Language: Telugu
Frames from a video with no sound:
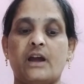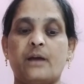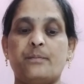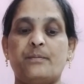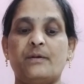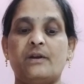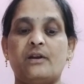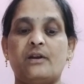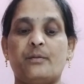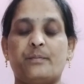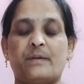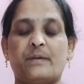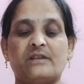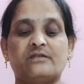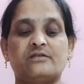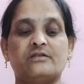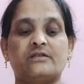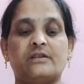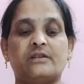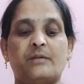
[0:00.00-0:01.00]
ఏపీలో
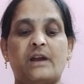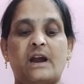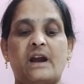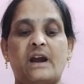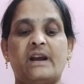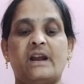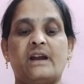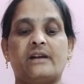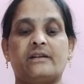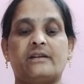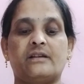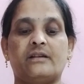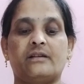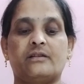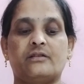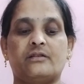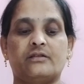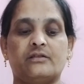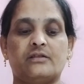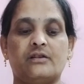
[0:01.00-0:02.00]
ప్రస్తుతం ల్యాండ్ యాక్టింగ్